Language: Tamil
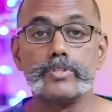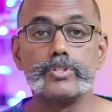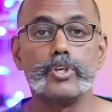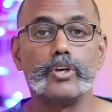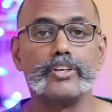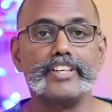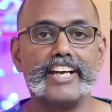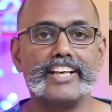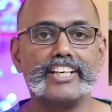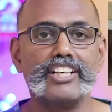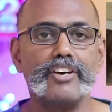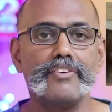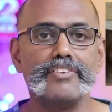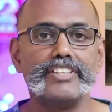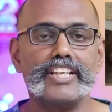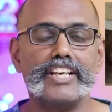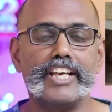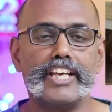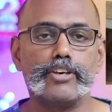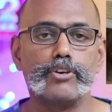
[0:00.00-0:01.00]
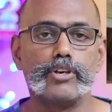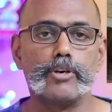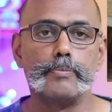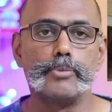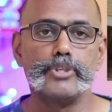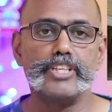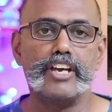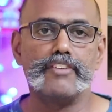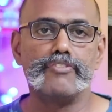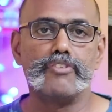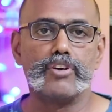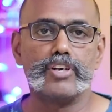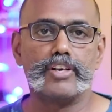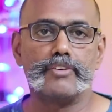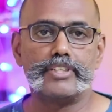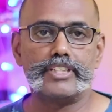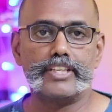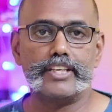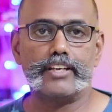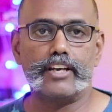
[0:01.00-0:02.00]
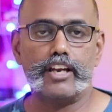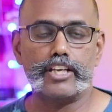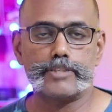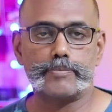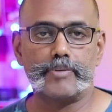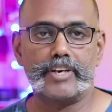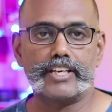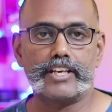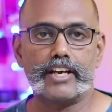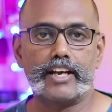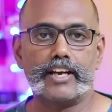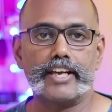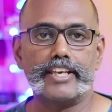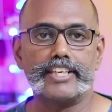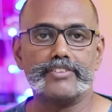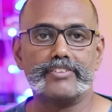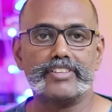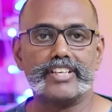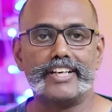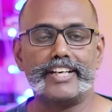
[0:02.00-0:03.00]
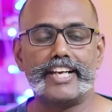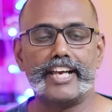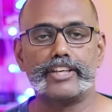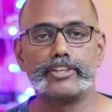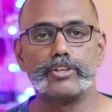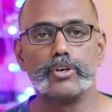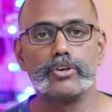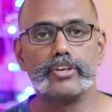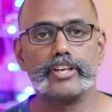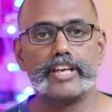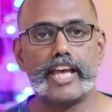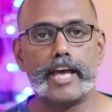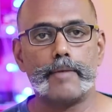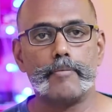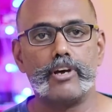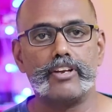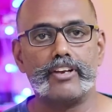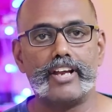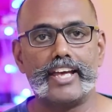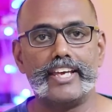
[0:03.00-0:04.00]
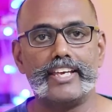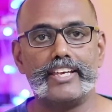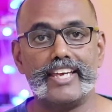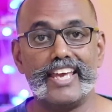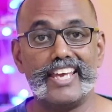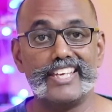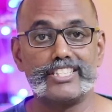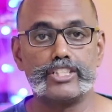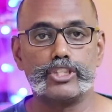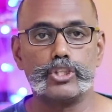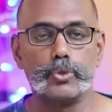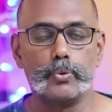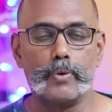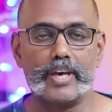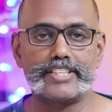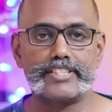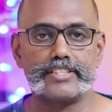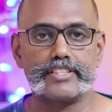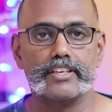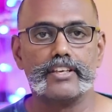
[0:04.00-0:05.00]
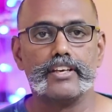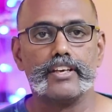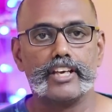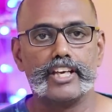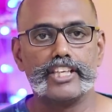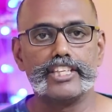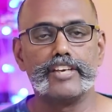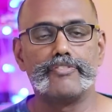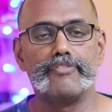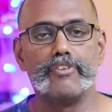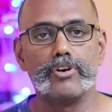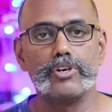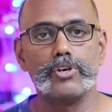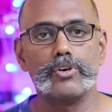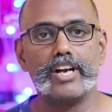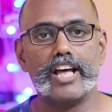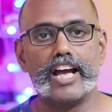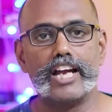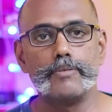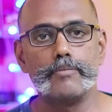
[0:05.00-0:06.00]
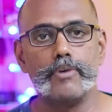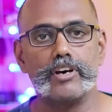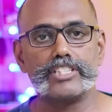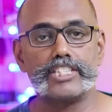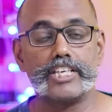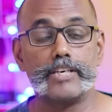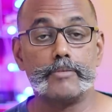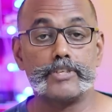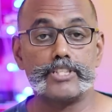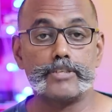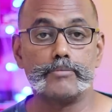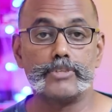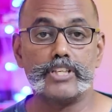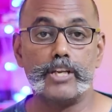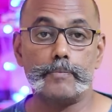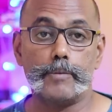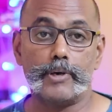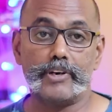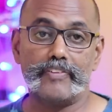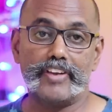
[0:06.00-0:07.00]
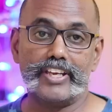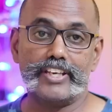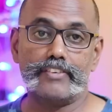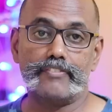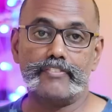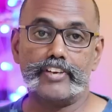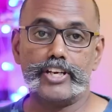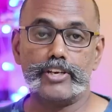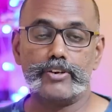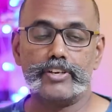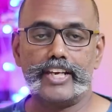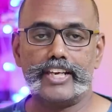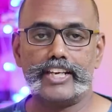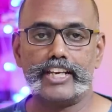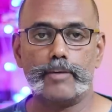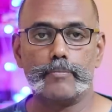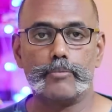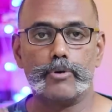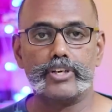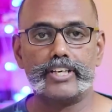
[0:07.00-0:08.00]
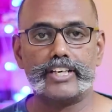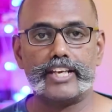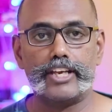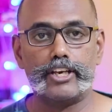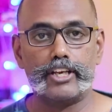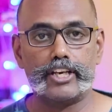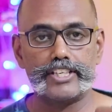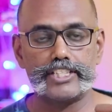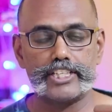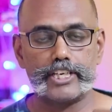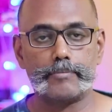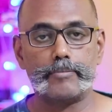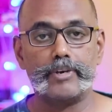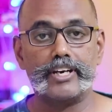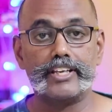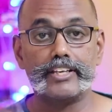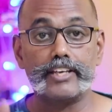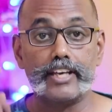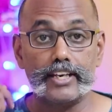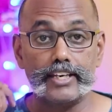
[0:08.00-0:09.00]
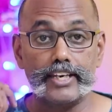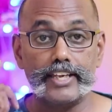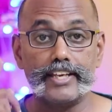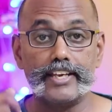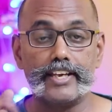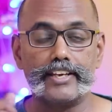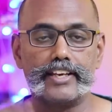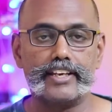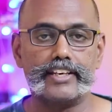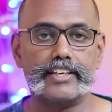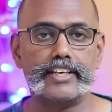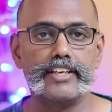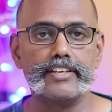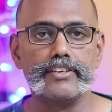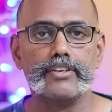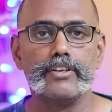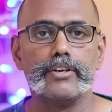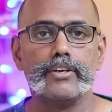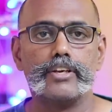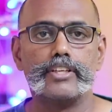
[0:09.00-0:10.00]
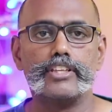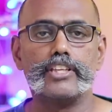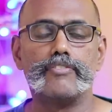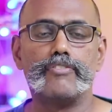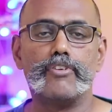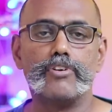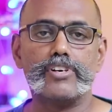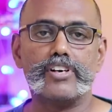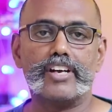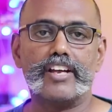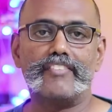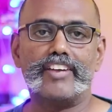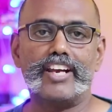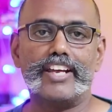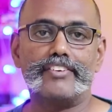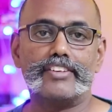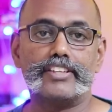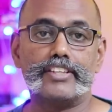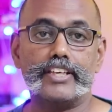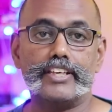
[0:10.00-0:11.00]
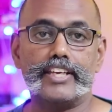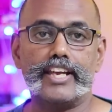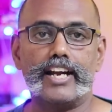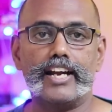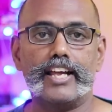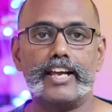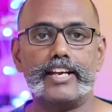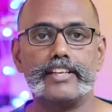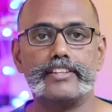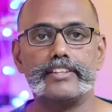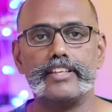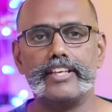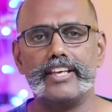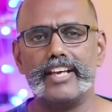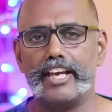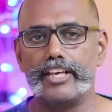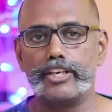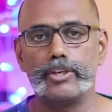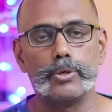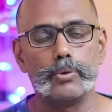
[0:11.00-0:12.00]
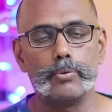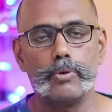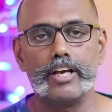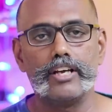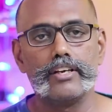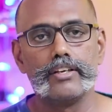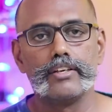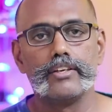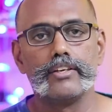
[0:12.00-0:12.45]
ஸோ டெக்னோ வந்து இன்றைக்கி ஒரு புதிய ஃபோனை வந்து லான்ச் பண்ணியிருக்காங்க இது வந்து டெக்னோ கேமான் ஐ ஏஸ் டூ எக்ஸ் இந்த ஃபோனோட அன்பாக்சிங் மற்றும் முதல் பார்வை வீடியோ இன்றைக்கி நான் போட்டிருக்கேன் நீங்கள் செக் பண்ணிக்கேன் லிங்க் இங்கே இருக்குது இந்த ஃபோனோட விலை வந்து ஏழாயிரத்தி ஐநூறுரூவா